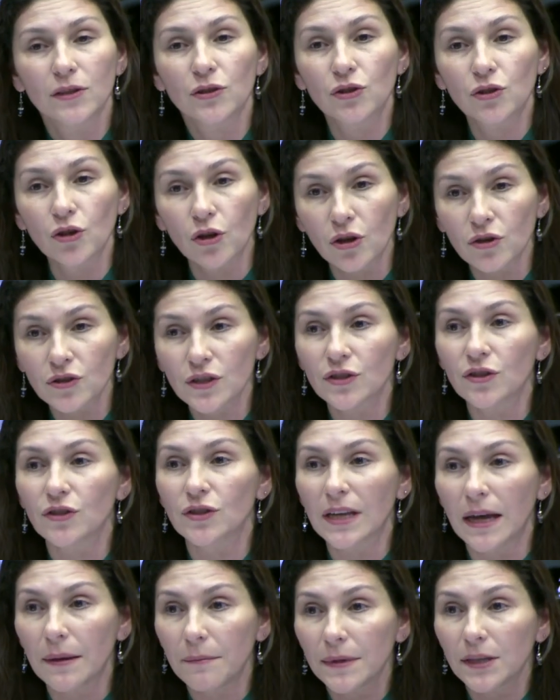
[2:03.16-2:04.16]
todos
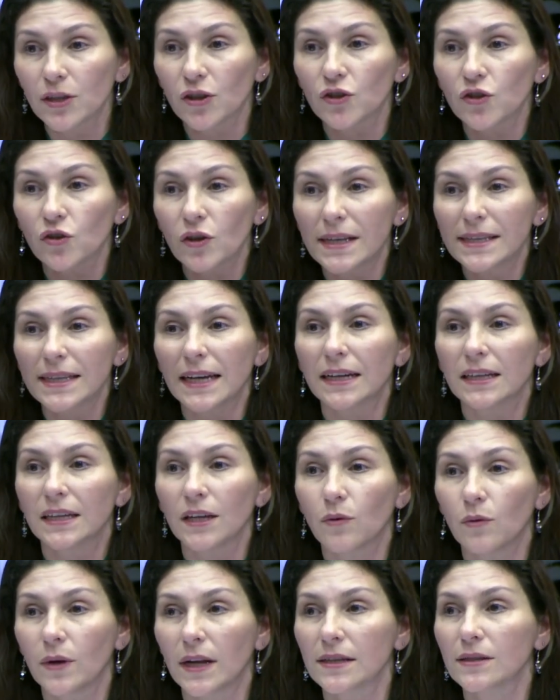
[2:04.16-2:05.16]
esos ámbitos, toda esa
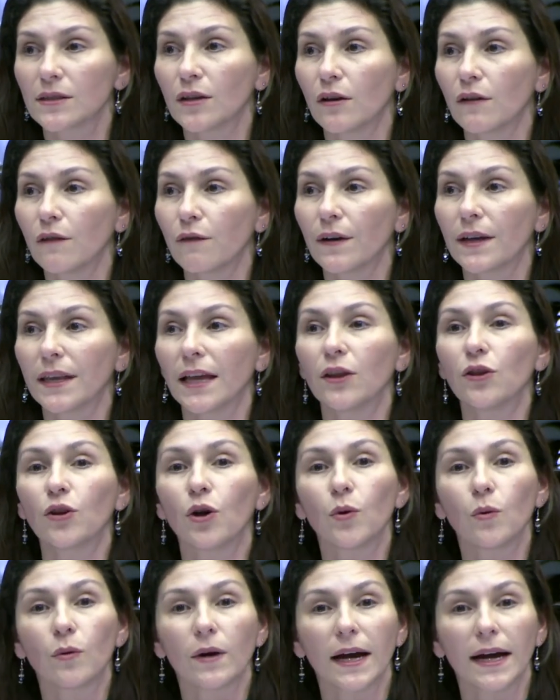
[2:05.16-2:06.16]
articulación fue
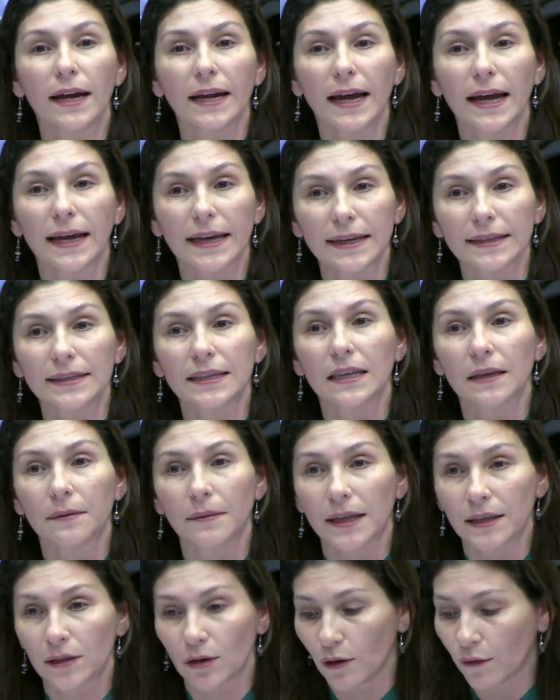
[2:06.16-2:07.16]
dando lugar a que este
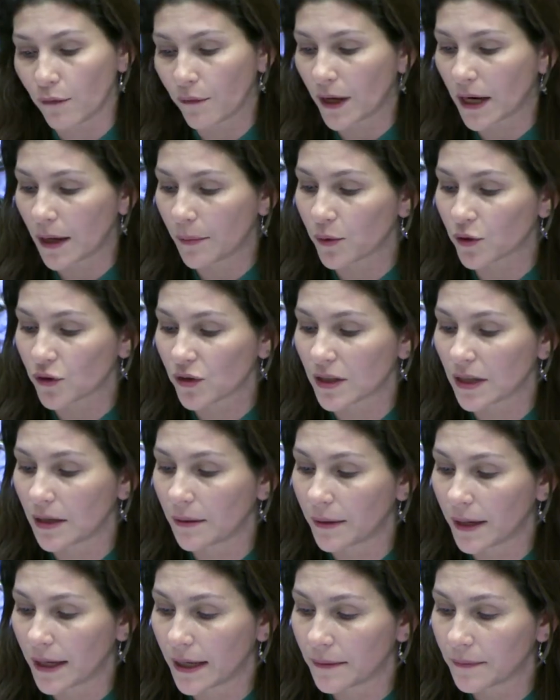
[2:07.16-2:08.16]
debate hoy fuera
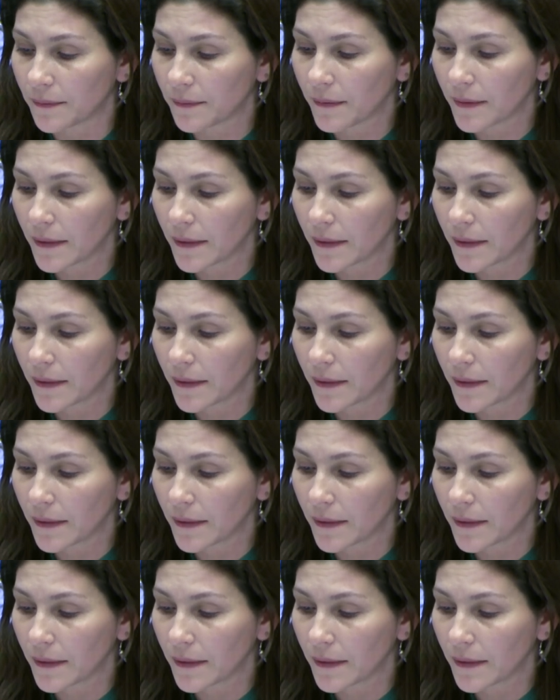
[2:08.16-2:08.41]
posible.